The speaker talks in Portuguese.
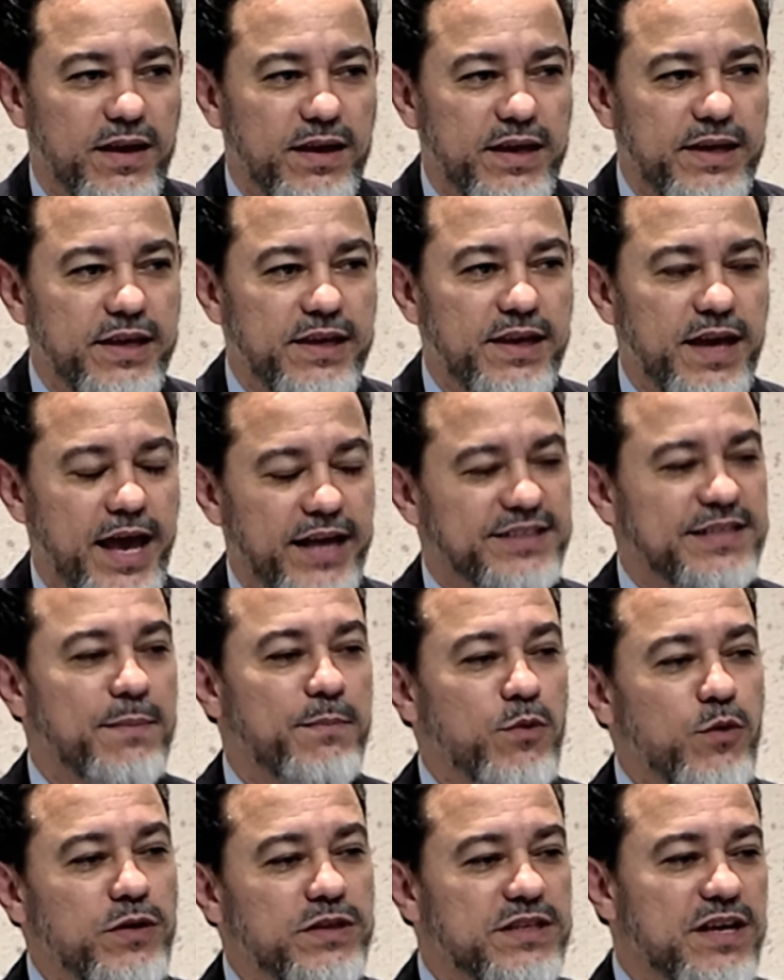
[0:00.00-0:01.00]
E essa
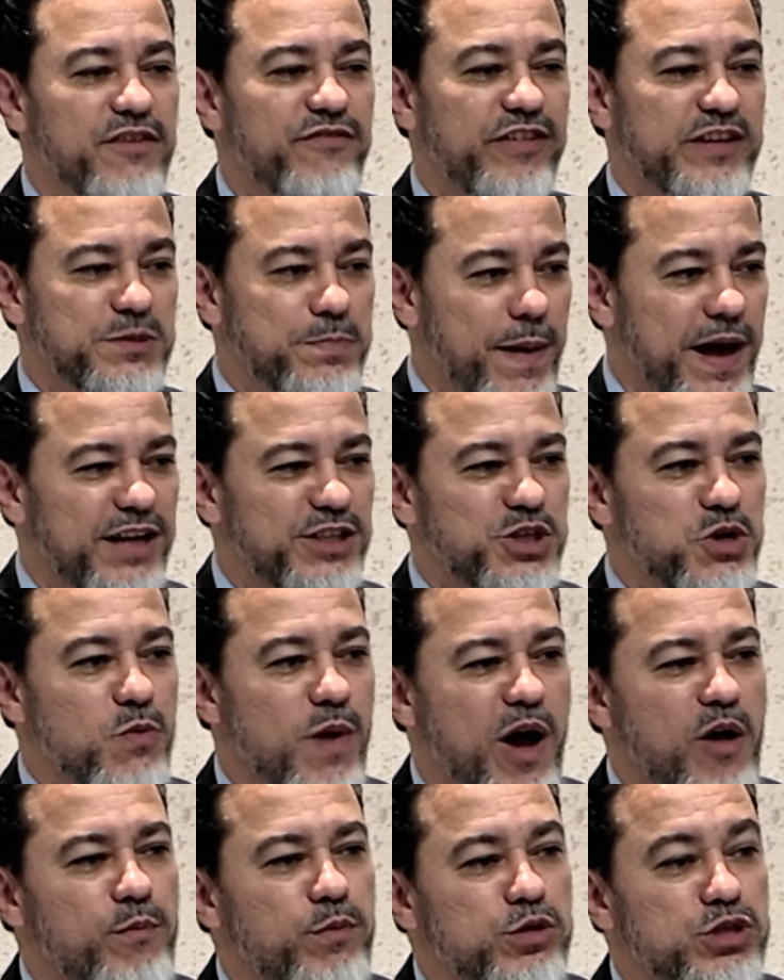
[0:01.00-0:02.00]
música fez parte de
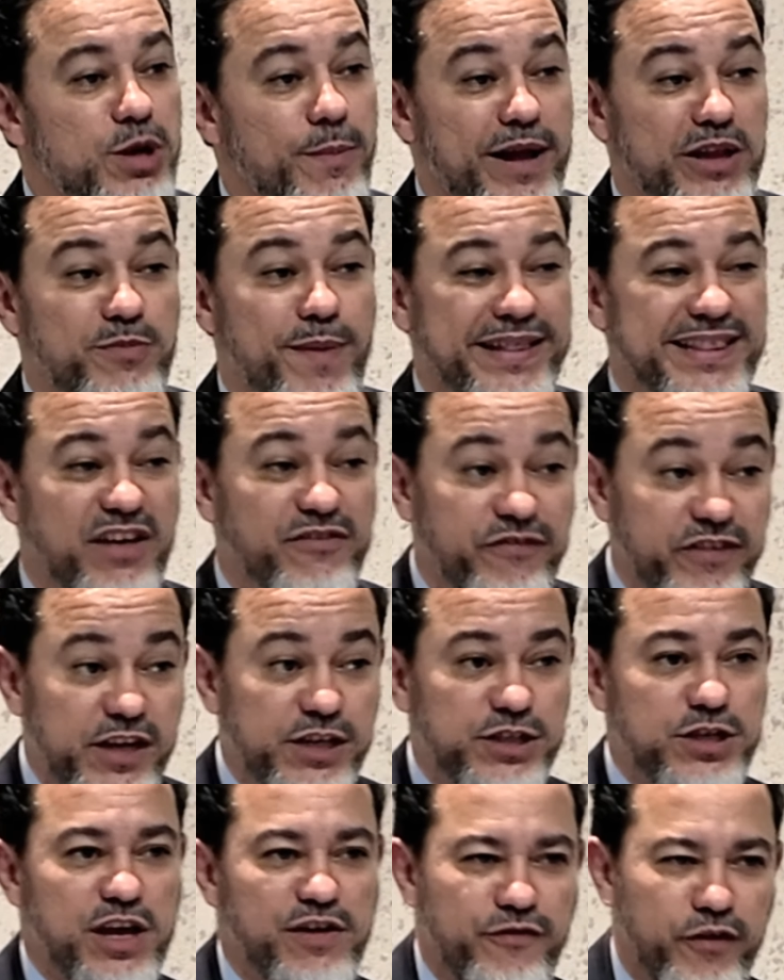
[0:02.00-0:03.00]
um álbum chamado Mata
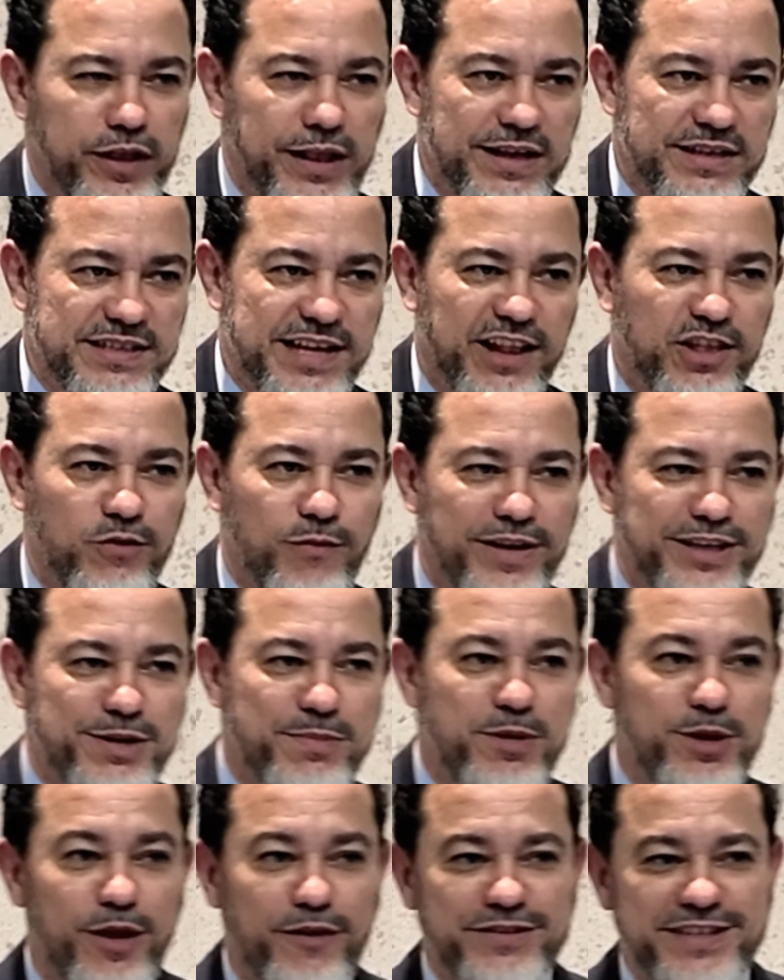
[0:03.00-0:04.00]
Virgem, que foi lançado no ano de
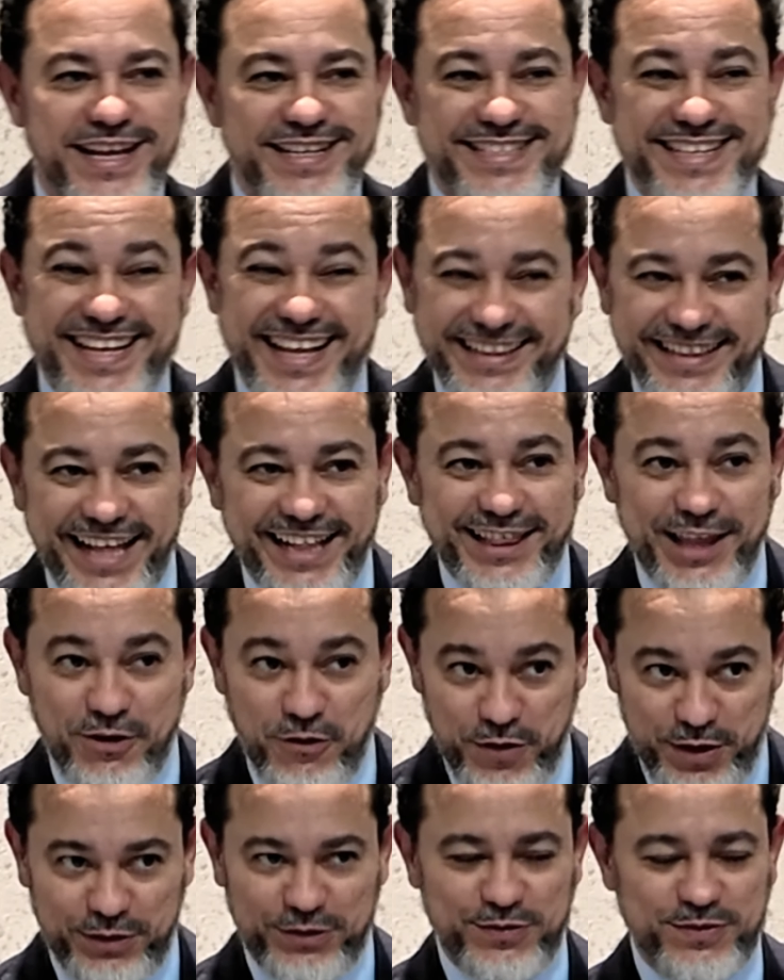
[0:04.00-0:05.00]

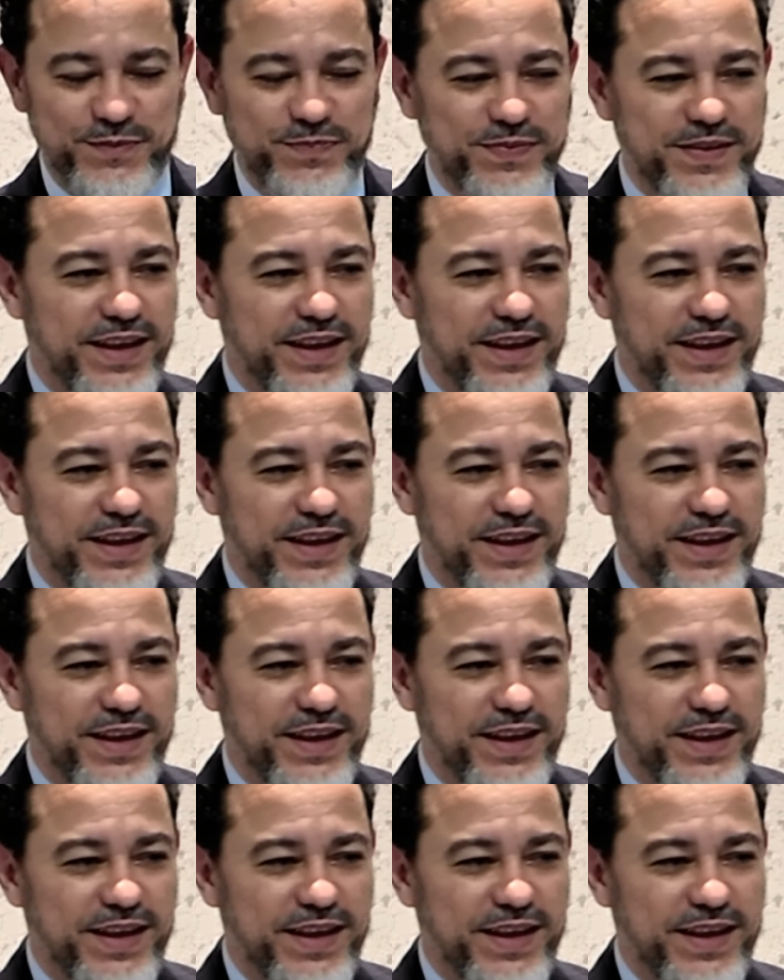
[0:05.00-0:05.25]
1978.